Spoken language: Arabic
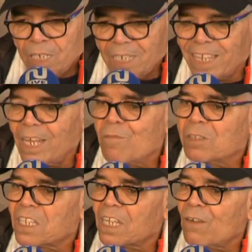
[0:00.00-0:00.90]
يتصرف
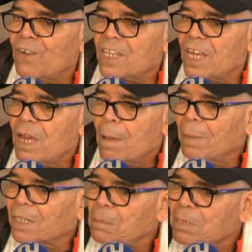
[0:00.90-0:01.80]
بالتصرف هذا
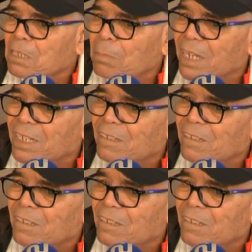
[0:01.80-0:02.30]
من قديم الزمان